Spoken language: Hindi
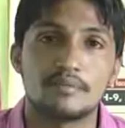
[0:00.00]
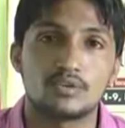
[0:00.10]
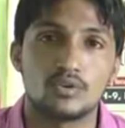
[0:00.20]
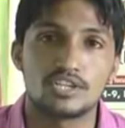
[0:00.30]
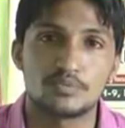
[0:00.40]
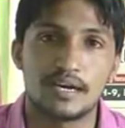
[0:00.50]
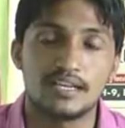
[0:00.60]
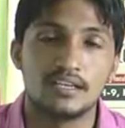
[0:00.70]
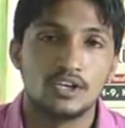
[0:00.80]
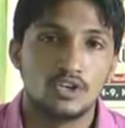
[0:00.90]
में कुल इस
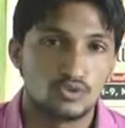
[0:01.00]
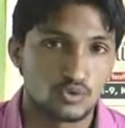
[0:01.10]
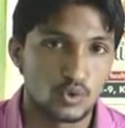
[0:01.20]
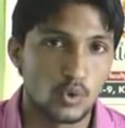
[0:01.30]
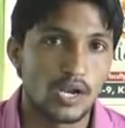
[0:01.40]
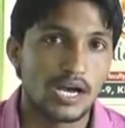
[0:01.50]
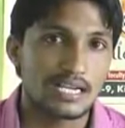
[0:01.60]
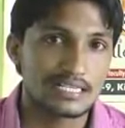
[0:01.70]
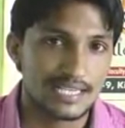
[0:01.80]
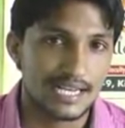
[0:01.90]
बार दो
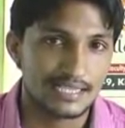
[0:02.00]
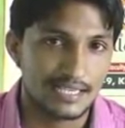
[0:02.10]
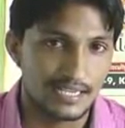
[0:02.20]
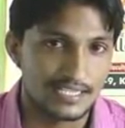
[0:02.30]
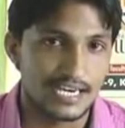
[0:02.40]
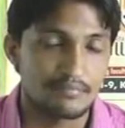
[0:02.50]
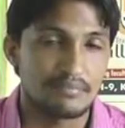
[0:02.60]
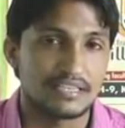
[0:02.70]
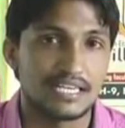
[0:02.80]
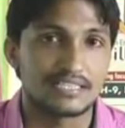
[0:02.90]
लाख सात हजार
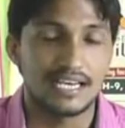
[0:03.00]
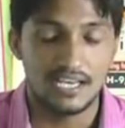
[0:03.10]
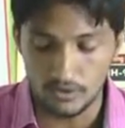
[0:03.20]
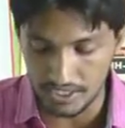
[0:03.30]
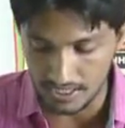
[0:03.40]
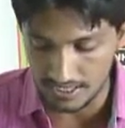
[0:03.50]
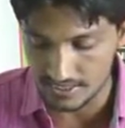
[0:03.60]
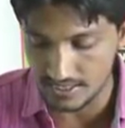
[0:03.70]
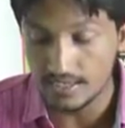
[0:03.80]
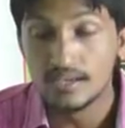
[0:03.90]
मतदाता हैं और यहाँ
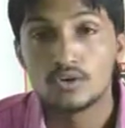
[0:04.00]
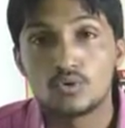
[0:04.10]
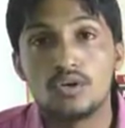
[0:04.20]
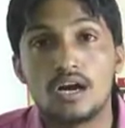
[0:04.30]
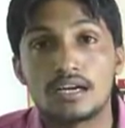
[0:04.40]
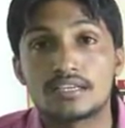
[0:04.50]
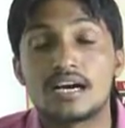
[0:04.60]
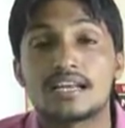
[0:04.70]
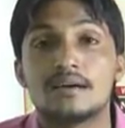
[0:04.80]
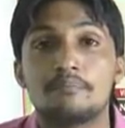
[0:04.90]
से कुल
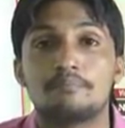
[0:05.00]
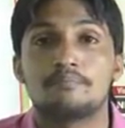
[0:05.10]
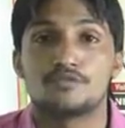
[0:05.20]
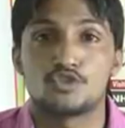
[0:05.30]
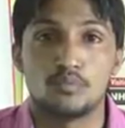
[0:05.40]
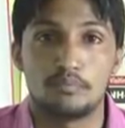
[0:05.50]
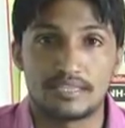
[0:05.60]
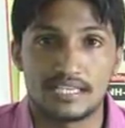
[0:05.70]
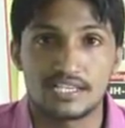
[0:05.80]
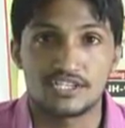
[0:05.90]
अठारह जो
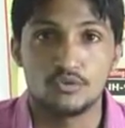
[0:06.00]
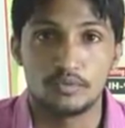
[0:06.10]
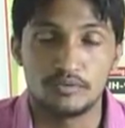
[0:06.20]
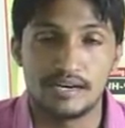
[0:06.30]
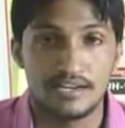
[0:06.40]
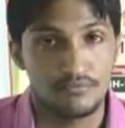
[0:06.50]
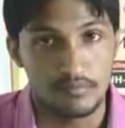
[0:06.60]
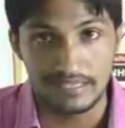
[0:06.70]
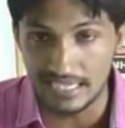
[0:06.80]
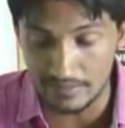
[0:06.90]
प्रत्याशी उम्मीदवार है वो
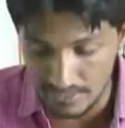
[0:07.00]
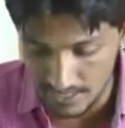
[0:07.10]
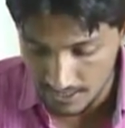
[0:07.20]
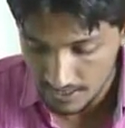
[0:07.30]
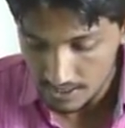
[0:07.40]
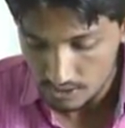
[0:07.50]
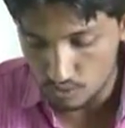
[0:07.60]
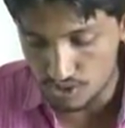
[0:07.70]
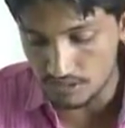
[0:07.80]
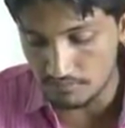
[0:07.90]
मैदान में है
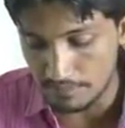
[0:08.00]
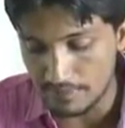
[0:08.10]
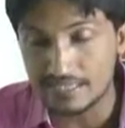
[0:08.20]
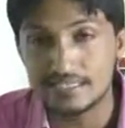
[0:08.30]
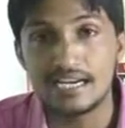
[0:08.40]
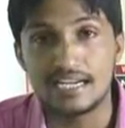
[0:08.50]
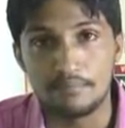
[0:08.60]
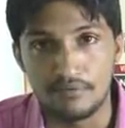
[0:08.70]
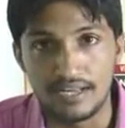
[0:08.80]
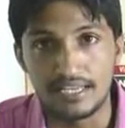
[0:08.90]
दूसरे नंबर पर आता है
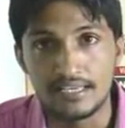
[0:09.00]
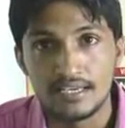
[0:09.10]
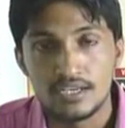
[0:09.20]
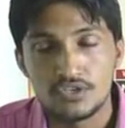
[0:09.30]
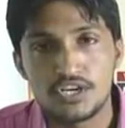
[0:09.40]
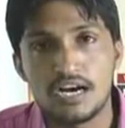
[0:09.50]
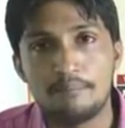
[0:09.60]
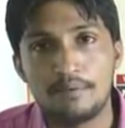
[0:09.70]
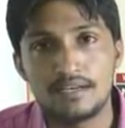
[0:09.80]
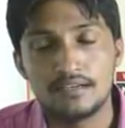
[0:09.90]
डबवाली जहाँ
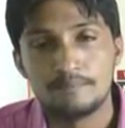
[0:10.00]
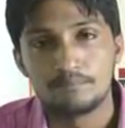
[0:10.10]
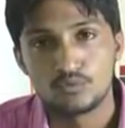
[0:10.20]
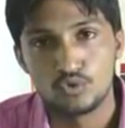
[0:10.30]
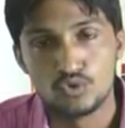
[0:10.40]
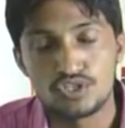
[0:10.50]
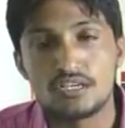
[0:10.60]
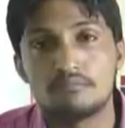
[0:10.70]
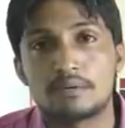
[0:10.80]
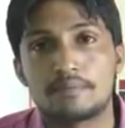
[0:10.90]
पर दूसरे
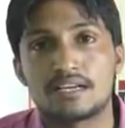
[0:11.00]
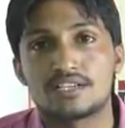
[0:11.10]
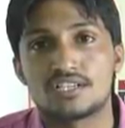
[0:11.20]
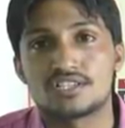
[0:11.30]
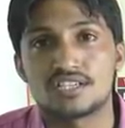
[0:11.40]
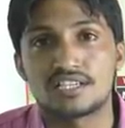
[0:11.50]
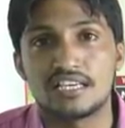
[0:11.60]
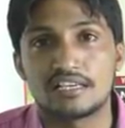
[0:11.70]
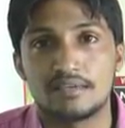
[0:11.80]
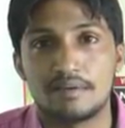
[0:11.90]
नंबर पर अगर जनसंख्या
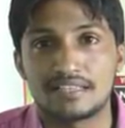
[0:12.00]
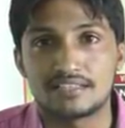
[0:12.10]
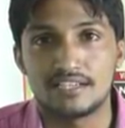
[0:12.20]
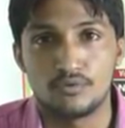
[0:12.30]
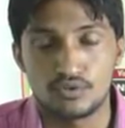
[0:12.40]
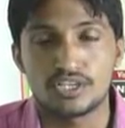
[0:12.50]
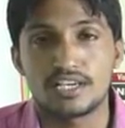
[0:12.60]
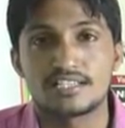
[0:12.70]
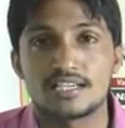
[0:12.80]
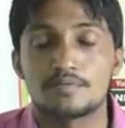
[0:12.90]
की बात करें वोटर
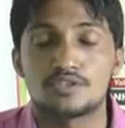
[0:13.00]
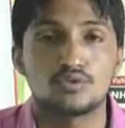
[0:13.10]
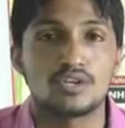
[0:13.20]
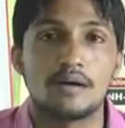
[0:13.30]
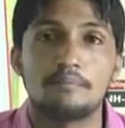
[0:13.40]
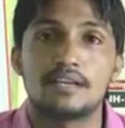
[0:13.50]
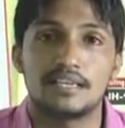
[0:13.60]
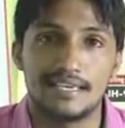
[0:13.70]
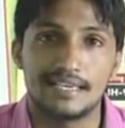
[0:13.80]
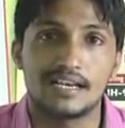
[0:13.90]
के हिसाब से तो यहाँ पर
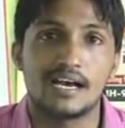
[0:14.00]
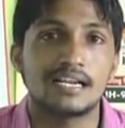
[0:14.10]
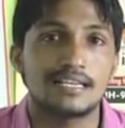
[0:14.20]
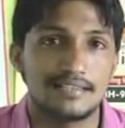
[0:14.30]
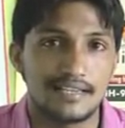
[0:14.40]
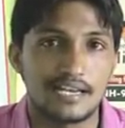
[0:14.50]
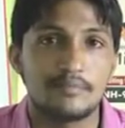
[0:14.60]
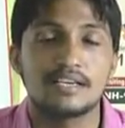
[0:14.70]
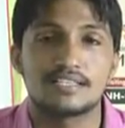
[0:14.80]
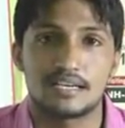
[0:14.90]
एक लाख
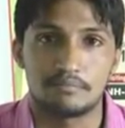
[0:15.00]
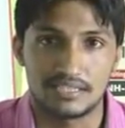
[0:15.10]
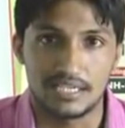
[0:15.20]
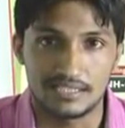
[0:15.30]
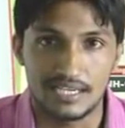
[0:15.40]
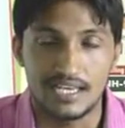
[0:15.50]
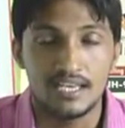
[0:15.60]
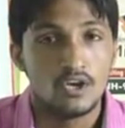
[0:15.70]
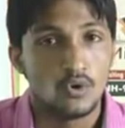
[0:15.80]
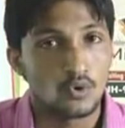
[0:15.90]
निन्यानवे हजार मतदाता हैं
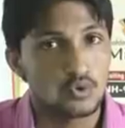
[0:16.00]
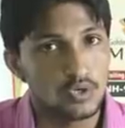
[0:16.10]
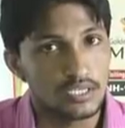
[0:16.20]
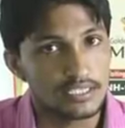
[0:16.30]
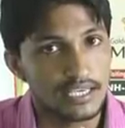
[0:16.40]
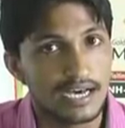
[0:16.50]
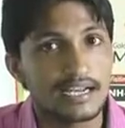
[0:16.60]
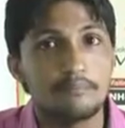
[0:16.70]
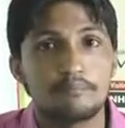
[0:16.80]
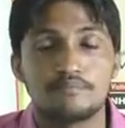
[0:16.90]
और कुल
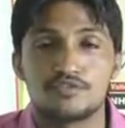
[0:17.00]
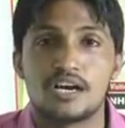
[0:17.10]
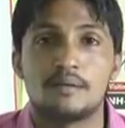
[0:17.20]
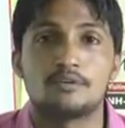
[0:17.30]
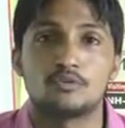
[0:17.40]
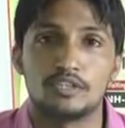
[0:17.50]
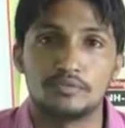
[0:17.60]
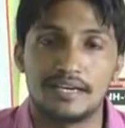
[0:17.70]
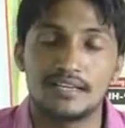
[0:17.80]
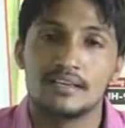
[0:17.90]
ग्यारह जहाँ पर
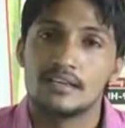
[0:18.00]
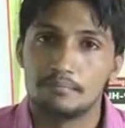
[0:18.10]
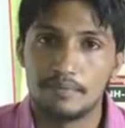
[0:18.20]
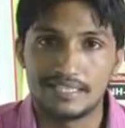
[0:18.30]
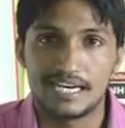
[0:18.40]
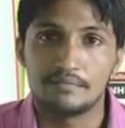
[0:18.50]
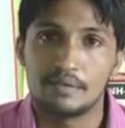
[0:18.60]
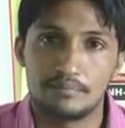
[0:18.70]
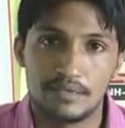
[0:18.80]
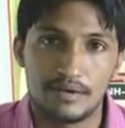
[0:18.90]
उम्मीदवार मैदान में
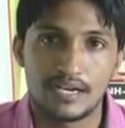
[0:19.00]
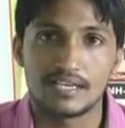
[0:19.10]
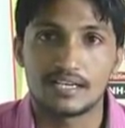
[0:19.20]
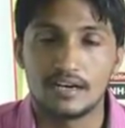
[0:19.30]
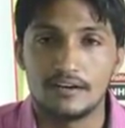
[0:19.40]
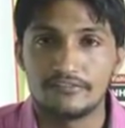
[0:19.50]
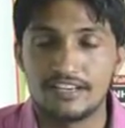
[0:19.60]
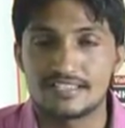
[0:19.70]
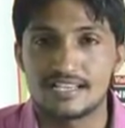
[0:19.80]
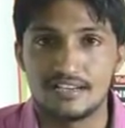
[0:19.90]
अपने भाग्य का
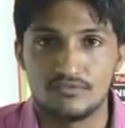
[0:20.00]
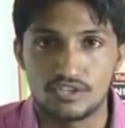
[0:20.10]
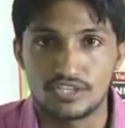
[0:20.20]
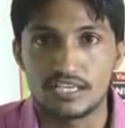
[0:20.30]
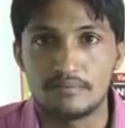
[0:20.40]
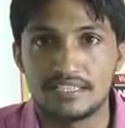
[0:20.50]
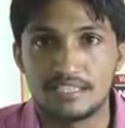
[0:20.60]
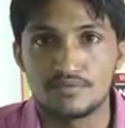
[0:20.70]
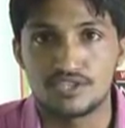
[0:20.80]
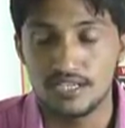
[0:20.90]
फैसला इन वोटर के
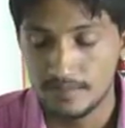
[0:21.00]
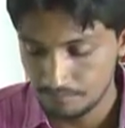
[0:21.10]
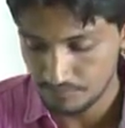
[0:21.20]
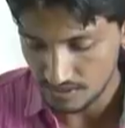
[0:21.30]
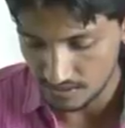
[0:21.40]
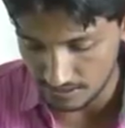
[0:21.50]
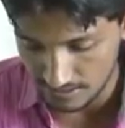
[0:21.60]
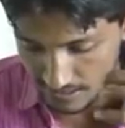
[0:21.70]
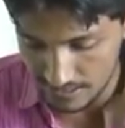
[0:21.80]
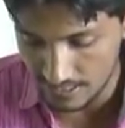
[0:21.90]
माध्यम से कर
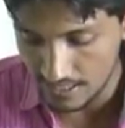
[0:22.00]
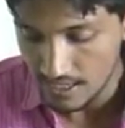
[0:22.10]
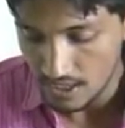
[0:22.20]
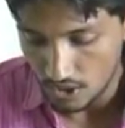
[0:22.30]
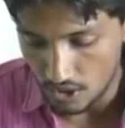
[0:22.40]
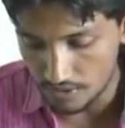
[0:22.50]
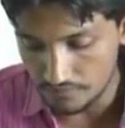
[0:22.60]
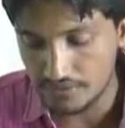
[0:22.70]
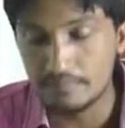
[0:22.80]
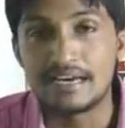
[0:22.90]
रहे हैं और
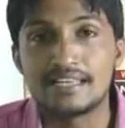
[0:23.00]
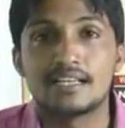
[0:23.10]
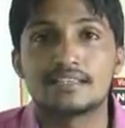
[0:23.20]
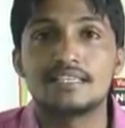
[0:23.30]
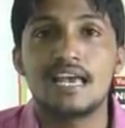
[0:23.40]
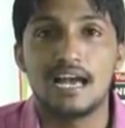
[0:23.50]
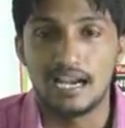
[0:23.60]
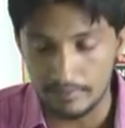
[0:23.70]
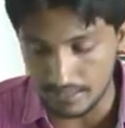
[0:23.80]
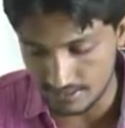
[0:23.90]
फिर बारी आती है
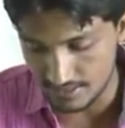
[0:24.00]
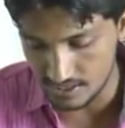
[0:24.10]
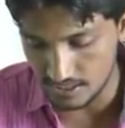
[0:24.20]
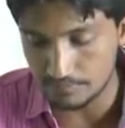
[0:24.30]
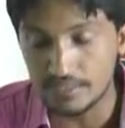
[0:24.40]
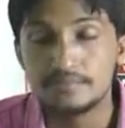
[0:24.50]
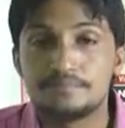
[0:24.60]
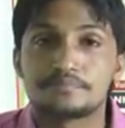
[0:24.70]
एलाहाबाद की जहाँ पर